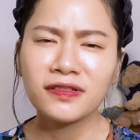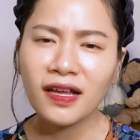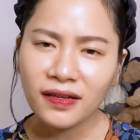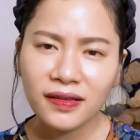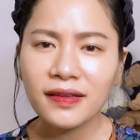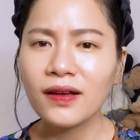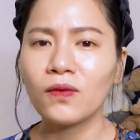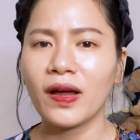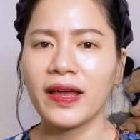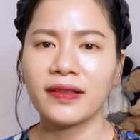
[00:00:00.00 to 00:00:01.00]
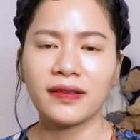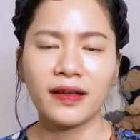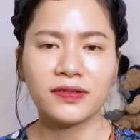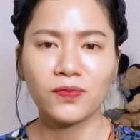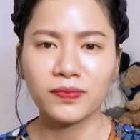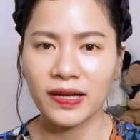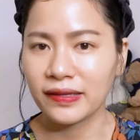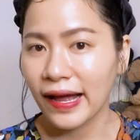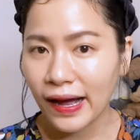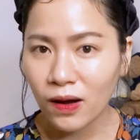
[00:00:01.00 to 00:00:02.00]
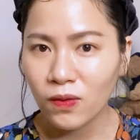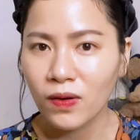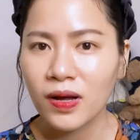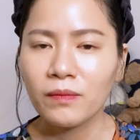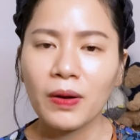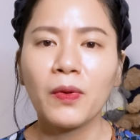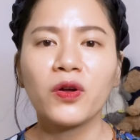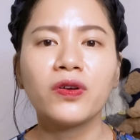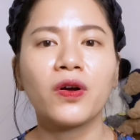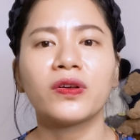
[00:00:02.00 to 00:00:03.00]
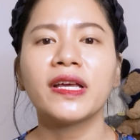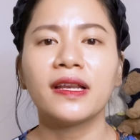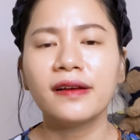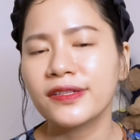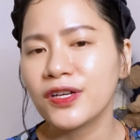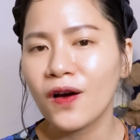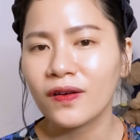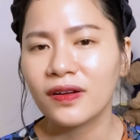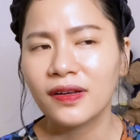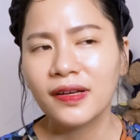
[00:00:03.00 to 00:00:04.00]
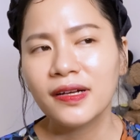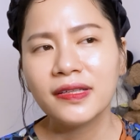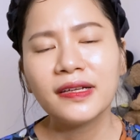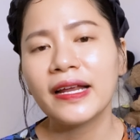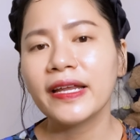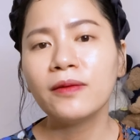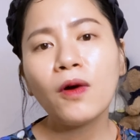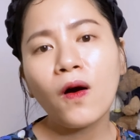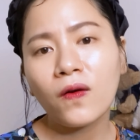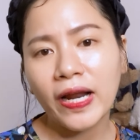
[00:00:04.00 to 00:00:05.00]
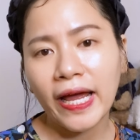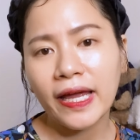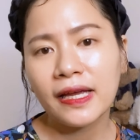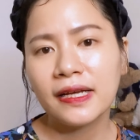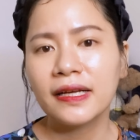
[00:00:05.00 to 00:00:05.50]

rất nhiều loại hình thể dục thể thao mà mọi người có thể lựa chọn, như là đi bộ này,